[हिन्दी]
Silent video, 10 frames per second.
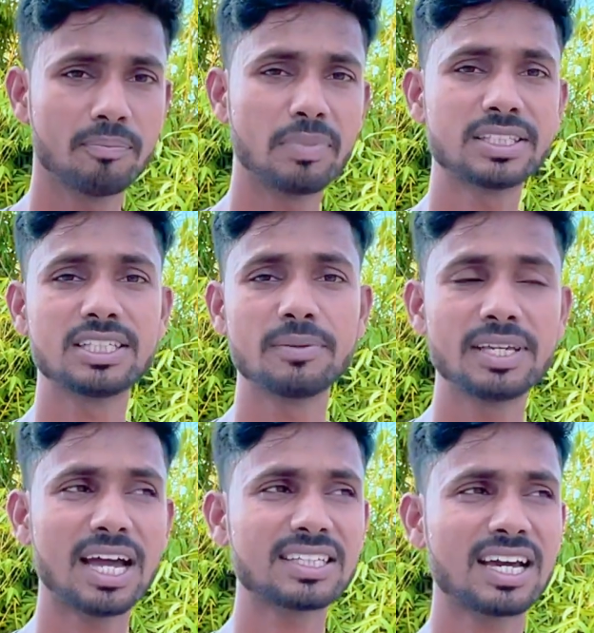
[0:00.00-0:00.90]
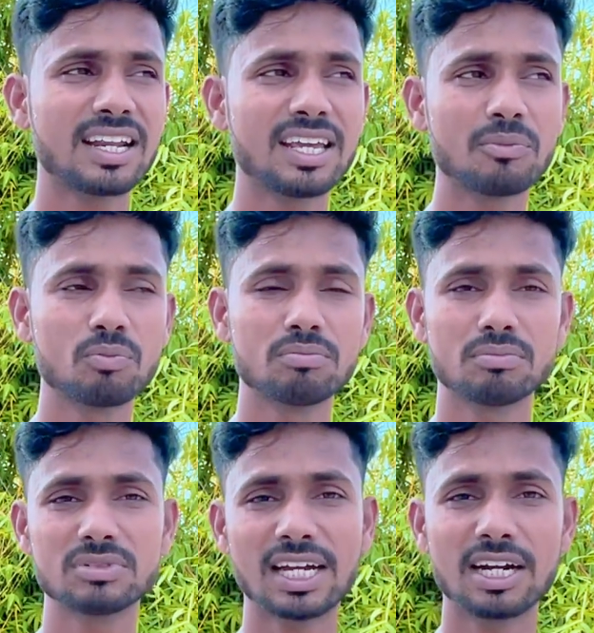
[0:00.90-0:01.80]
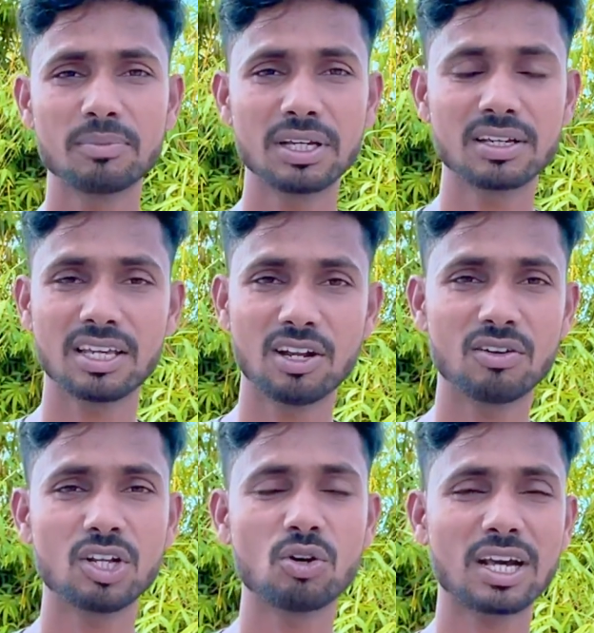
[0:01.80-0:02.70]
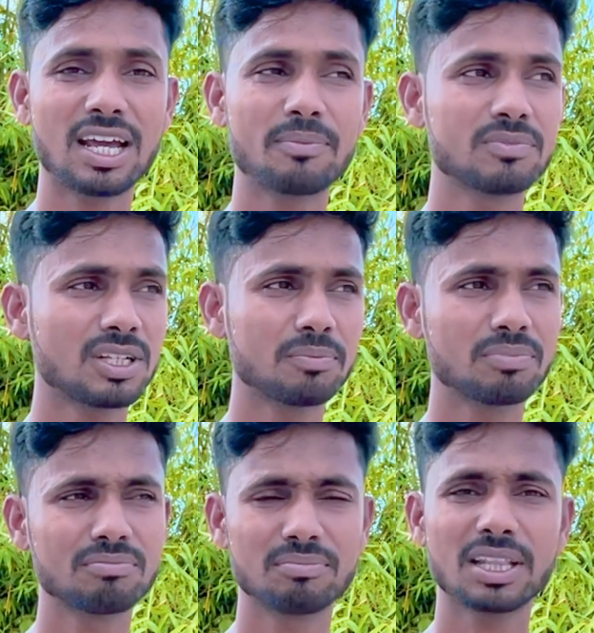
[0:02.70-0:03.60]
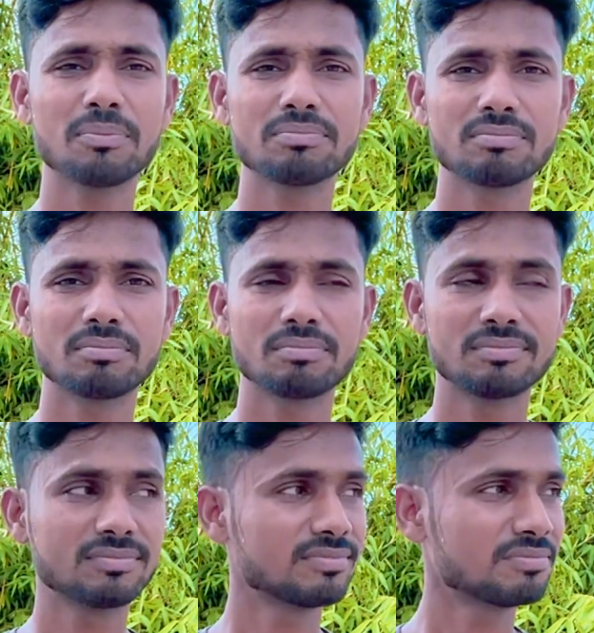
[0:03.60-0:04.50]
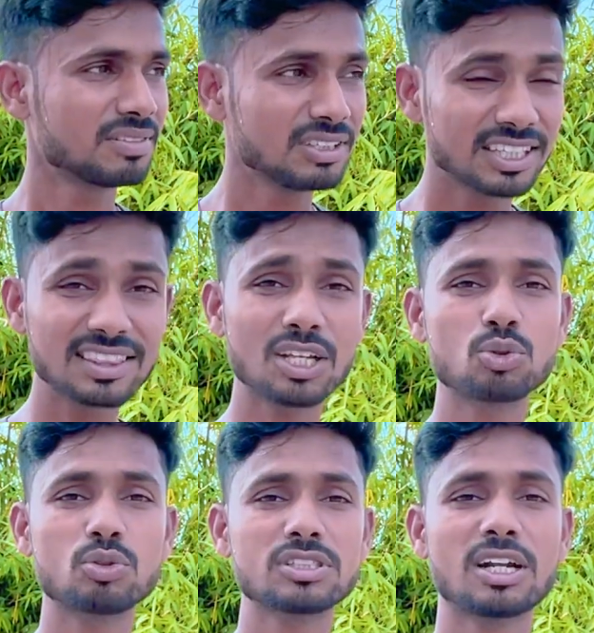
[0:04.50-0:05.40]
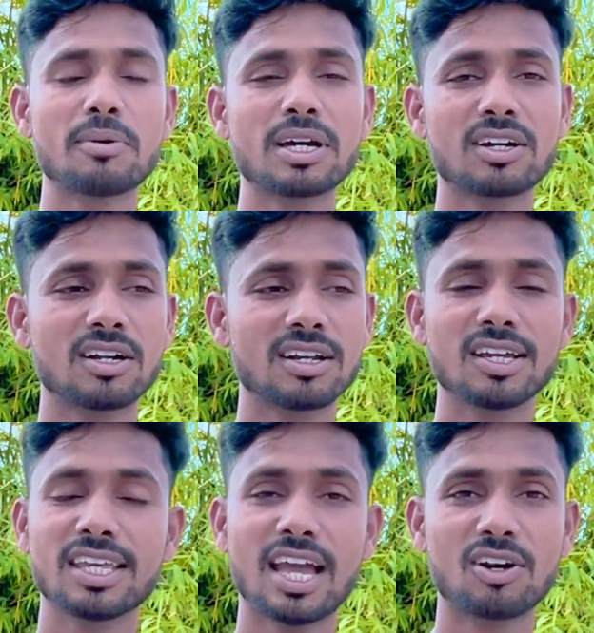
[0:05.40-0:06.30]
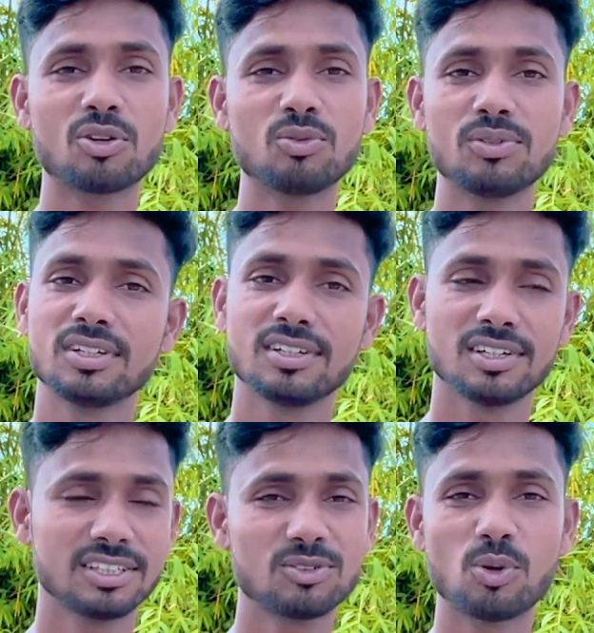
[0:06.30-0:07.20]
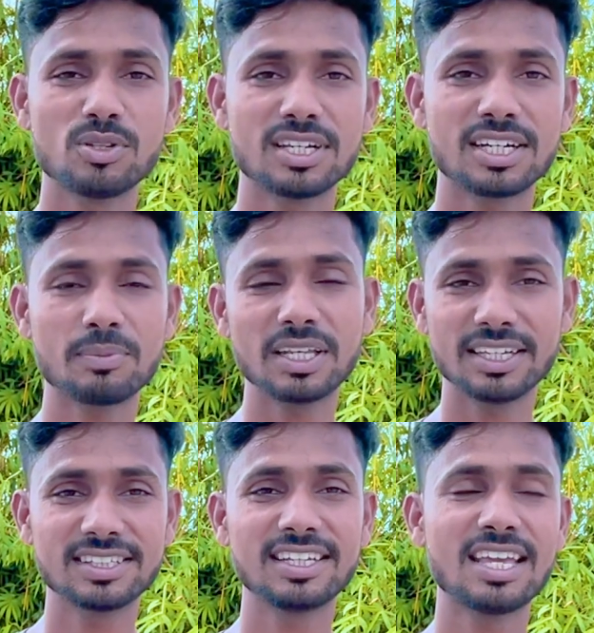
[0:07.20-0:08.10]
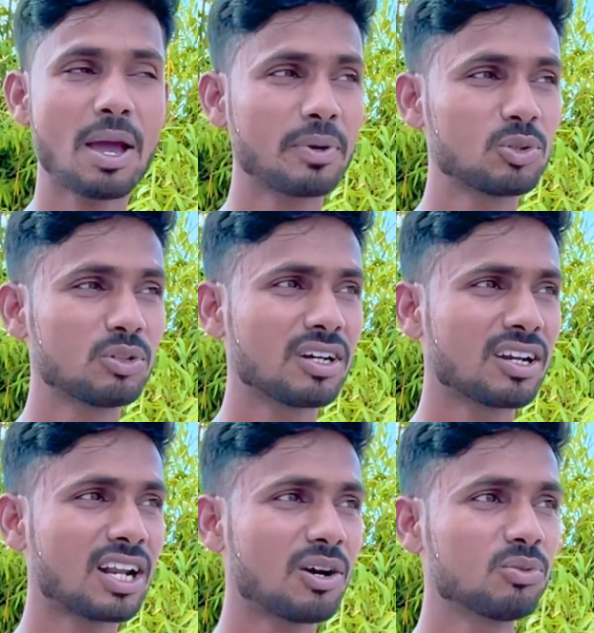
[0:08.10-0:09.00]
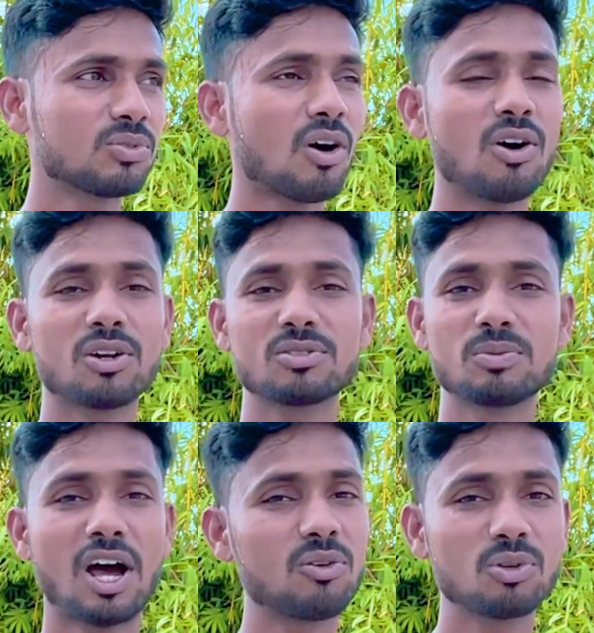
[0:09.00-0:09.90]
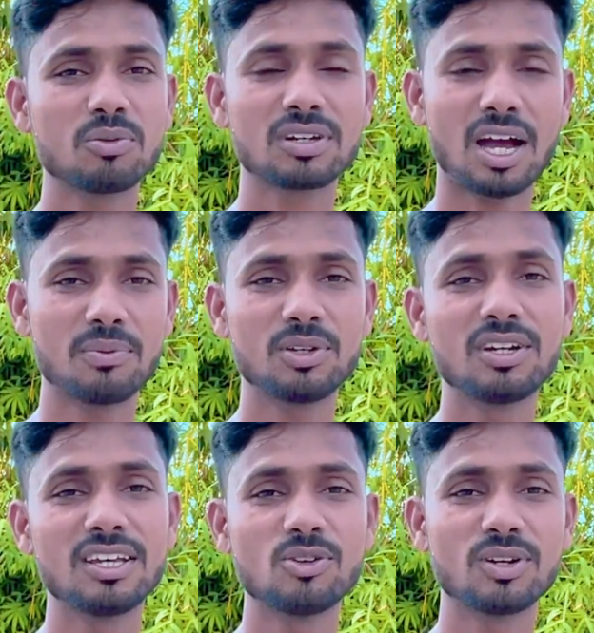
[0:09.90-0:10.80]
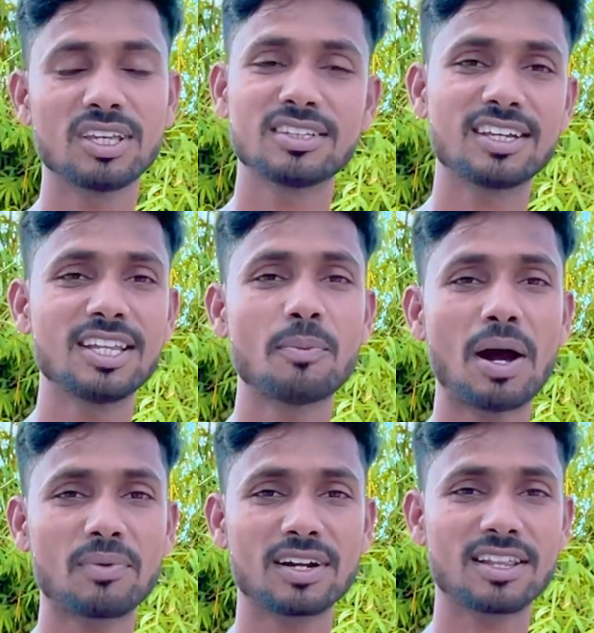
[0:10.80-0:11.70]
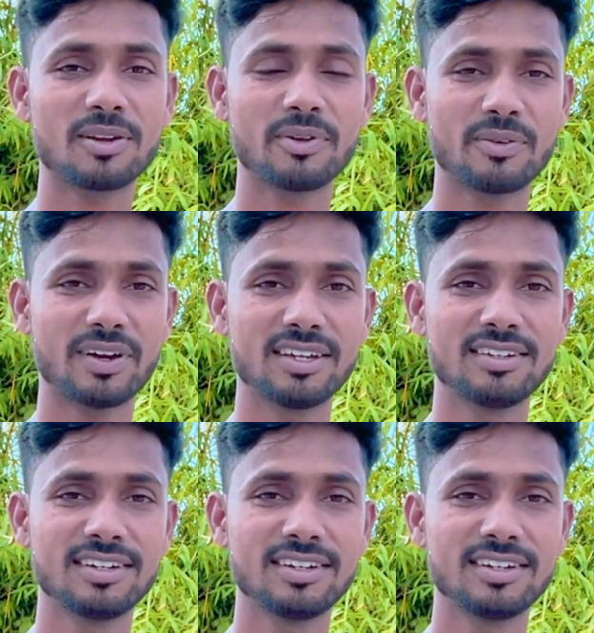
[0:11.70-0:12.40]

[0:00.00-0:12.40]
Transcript: बच्चे भी आ जा रहे हैं साइड में खिलौने वगैरह सब मतलब इतना शोर शराबा कर रहे हैं क्या करूँ कोई सेटअप नहीं इसीलिए यहाँ पर शूट कर रहा हूँ और साउंड काफ़ी गई होगी इसके लिए माफ़ कर देना मेरे भाई